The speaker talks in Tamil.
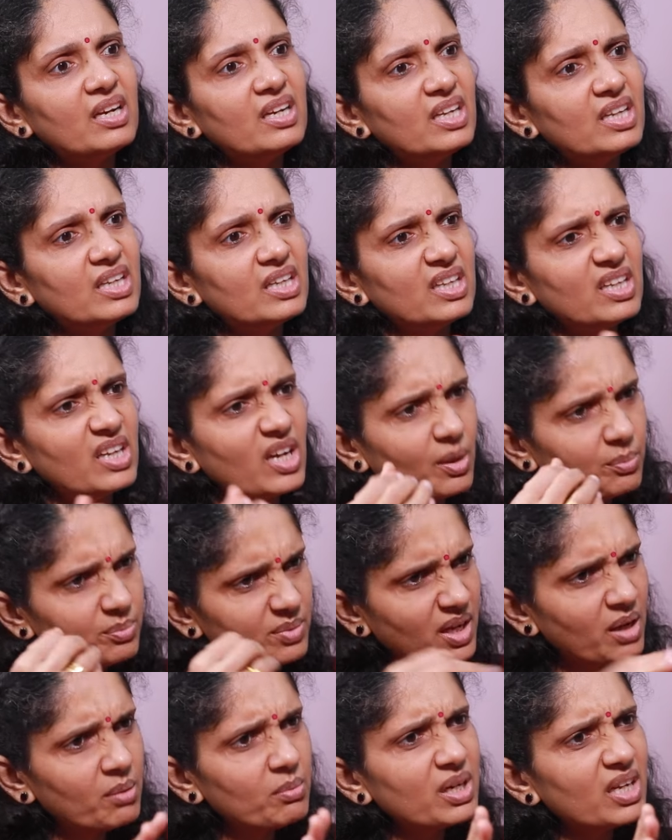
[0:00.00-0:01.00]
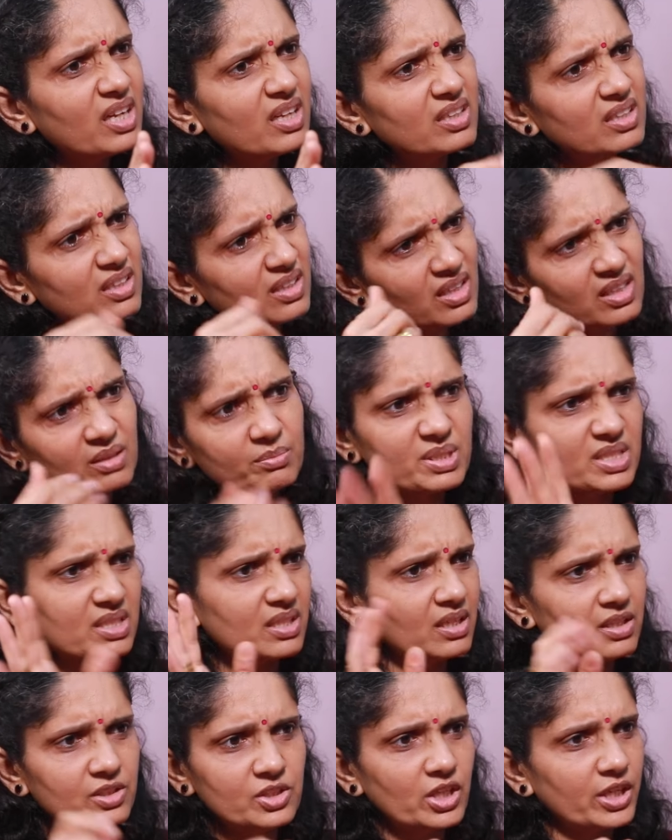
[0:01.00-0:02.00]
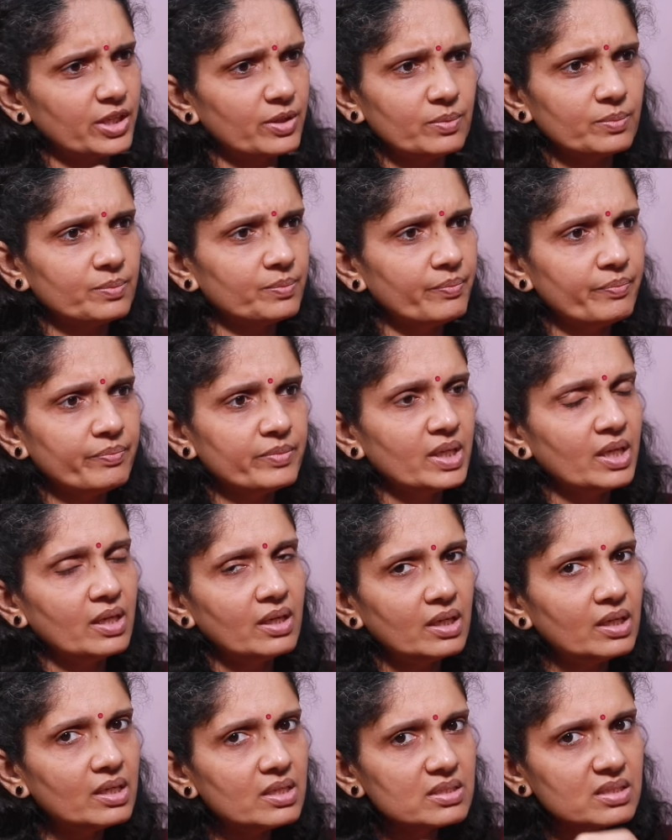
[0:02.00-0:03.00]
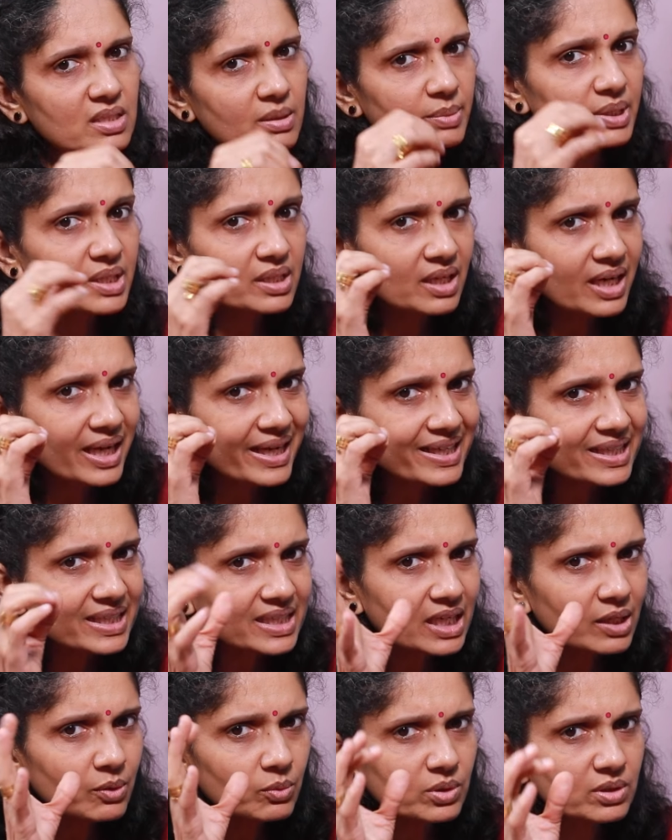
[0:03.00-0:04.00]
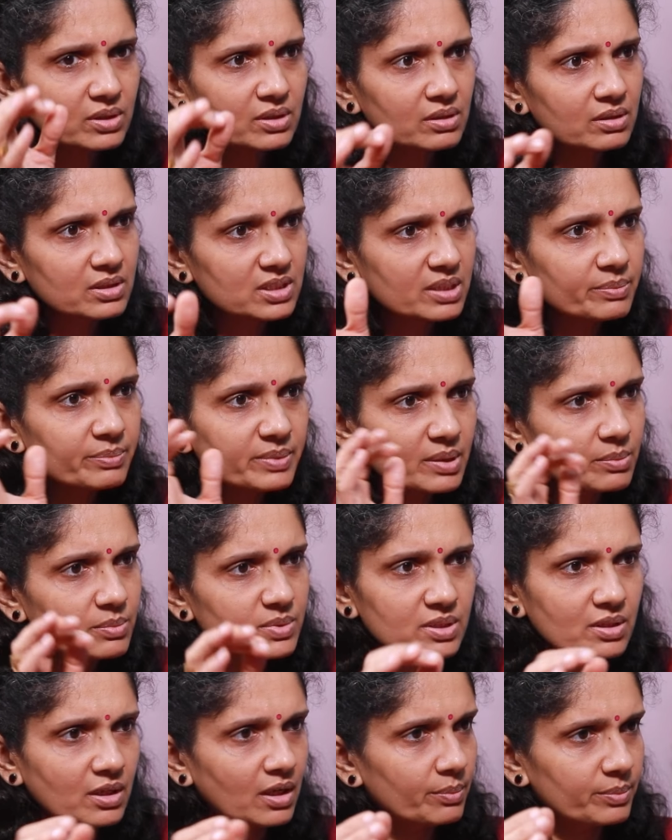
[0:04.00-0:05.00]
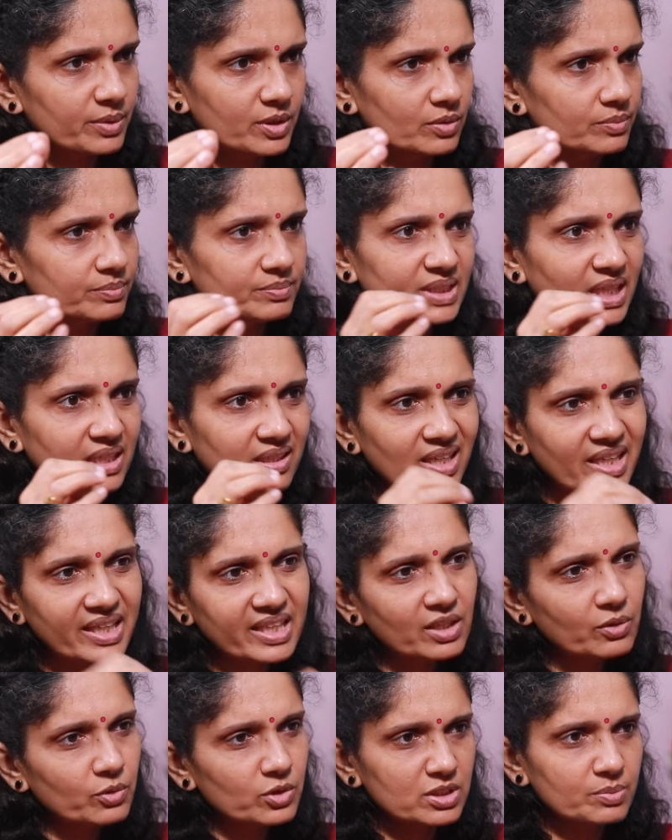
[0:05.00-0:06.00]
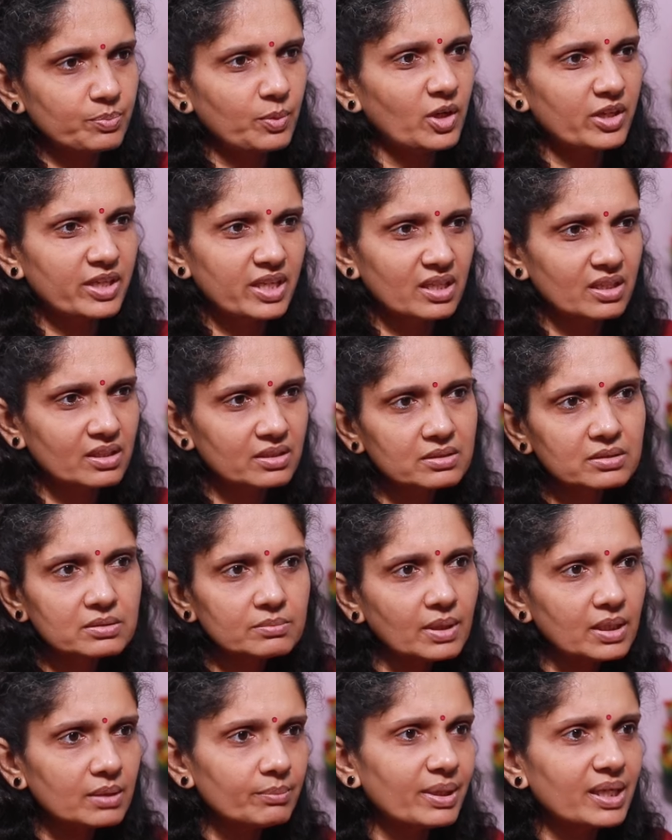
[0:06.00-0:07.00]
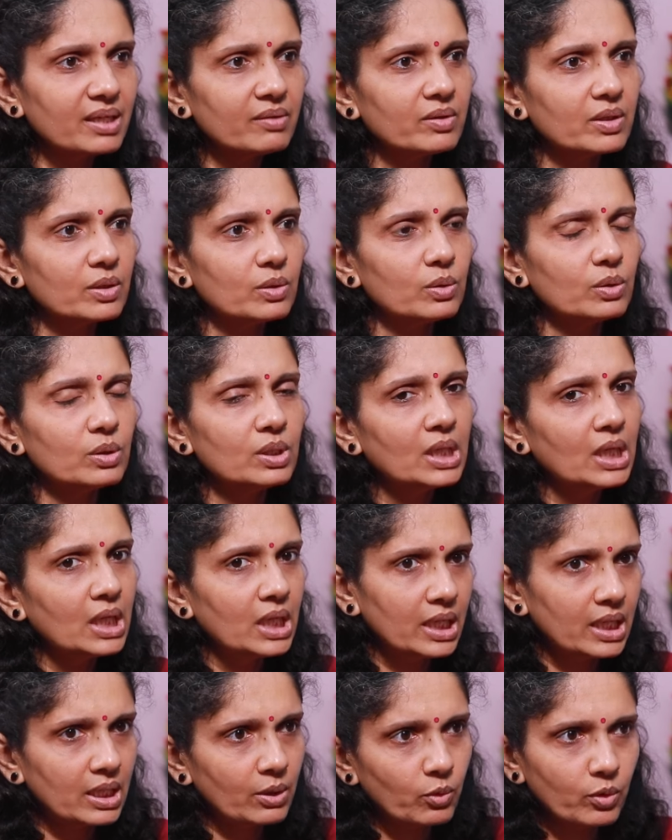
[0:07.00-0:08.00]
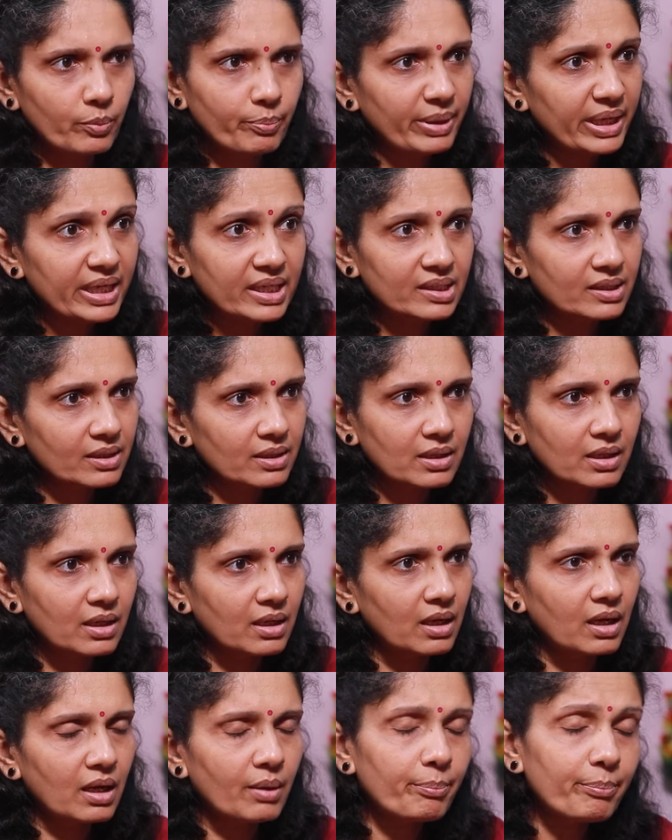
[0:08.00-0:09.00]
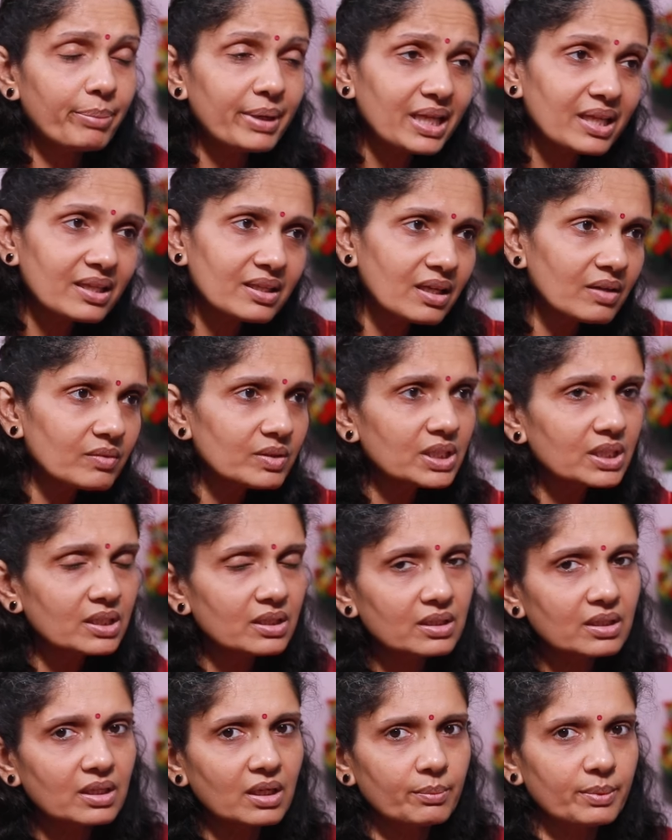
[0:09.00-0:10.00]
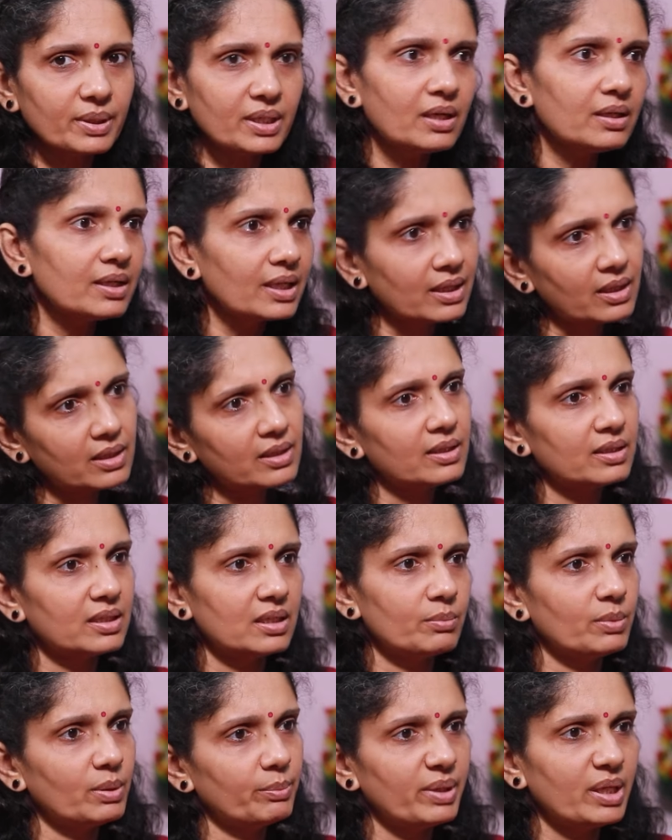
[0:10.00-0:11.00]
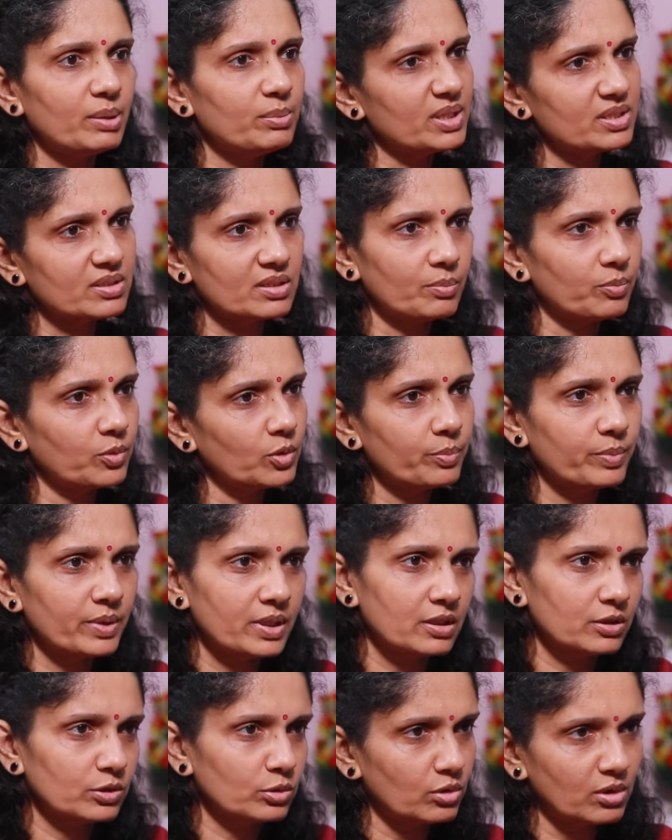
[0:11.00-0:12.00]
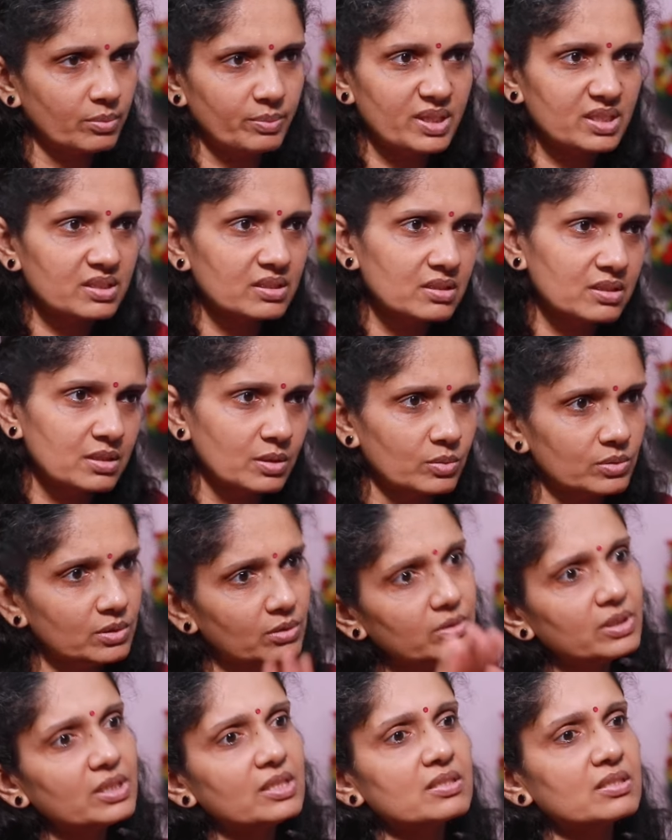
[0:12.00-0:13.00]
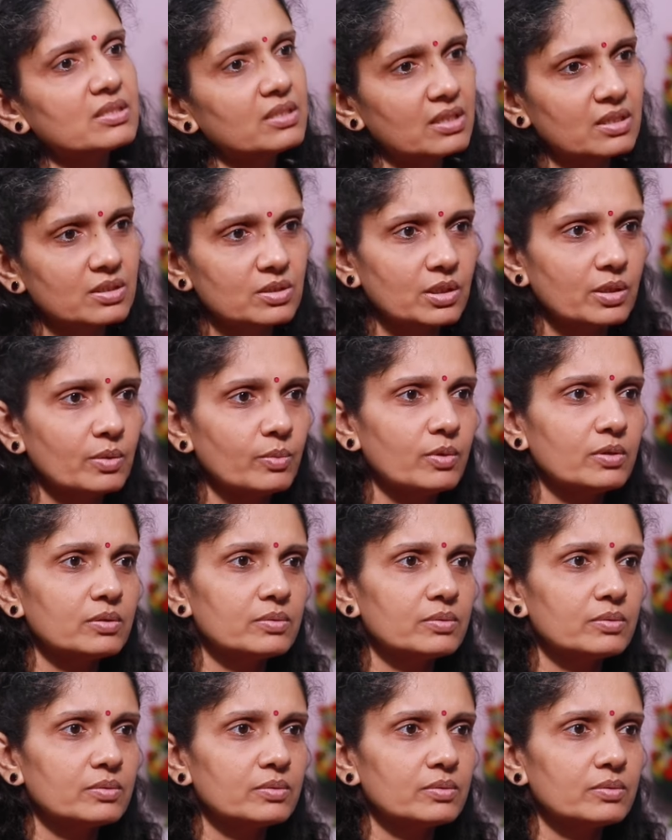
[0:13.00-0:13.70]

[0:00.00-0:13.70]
நல்லா இல்லை அப்னாமலாக இருக்குன்னா அது மிஸ்கேரேஜ் ஆகிடும் இல்லை சில பேருக்கு லைட்டாக ஒரு சிம்டம்ஸ் காமிக்கும் லைட்டாக ஒரு ஸ்பாட்டிங் அது மாதிரி வரும் இல்லை ஒரு பெயின் இருக்கலாம் அப்படி ஏதாவது இருக்குது அப்படின்னா டக்குன்னு அதை நம்ம பேபியை சப்போர்ட் பண்ணுறதுக்குள்ள மெடிசன்ஸை கொடுத்து கொஞ்சம் ரெஸ்ட் எடுக்க